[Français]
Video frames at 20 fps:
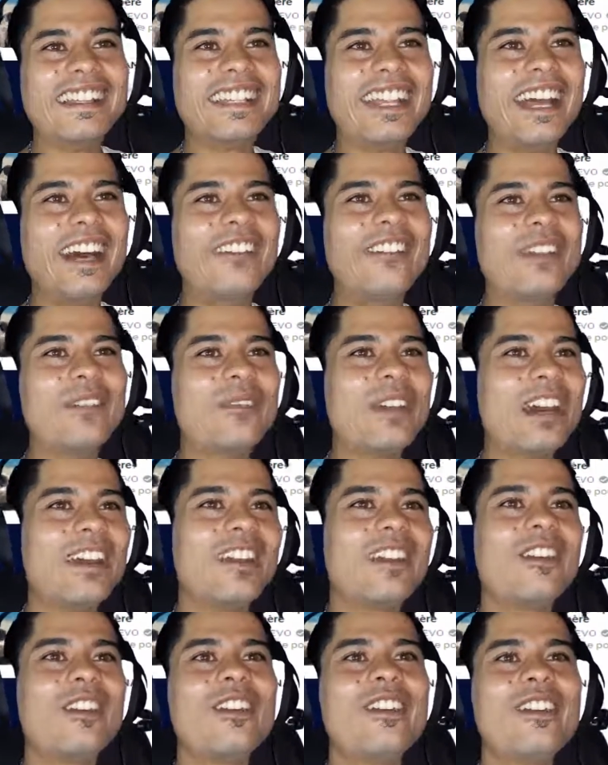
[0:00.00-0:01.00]
J'avais pas...
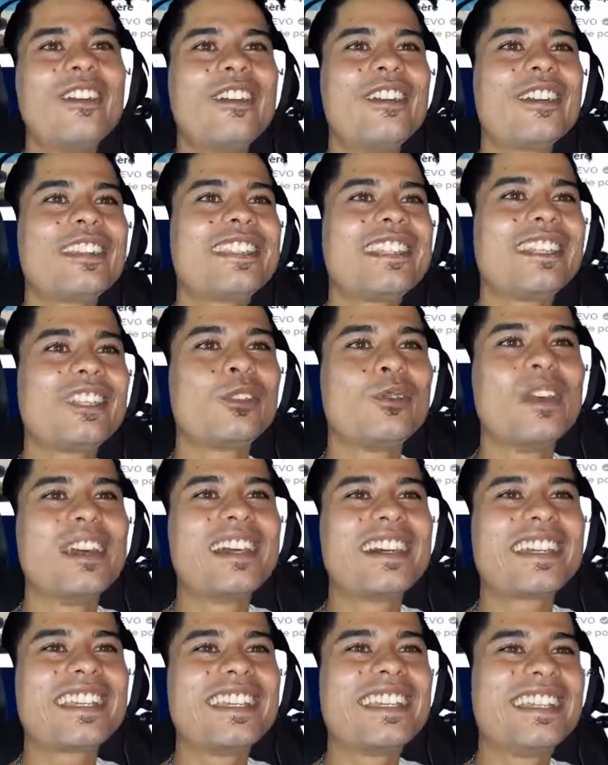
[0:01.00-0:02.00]
Oh, c'est toi,
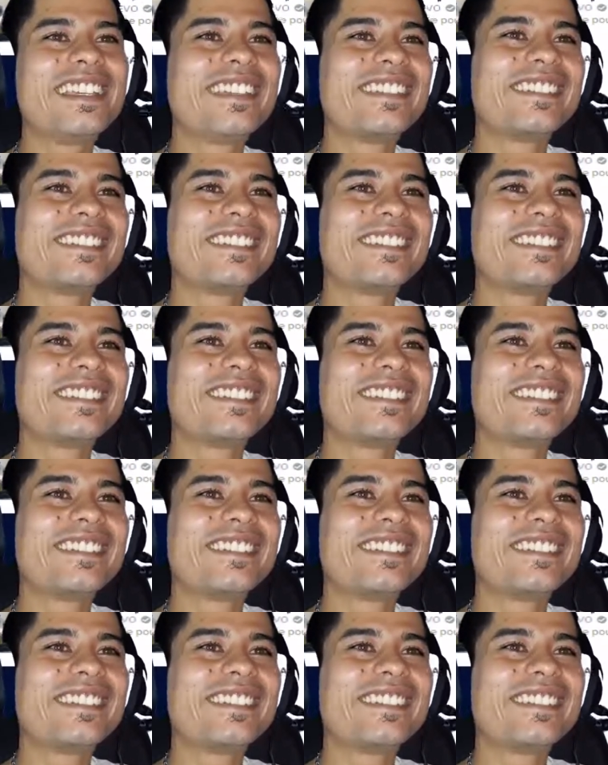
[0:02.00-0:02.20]
Harry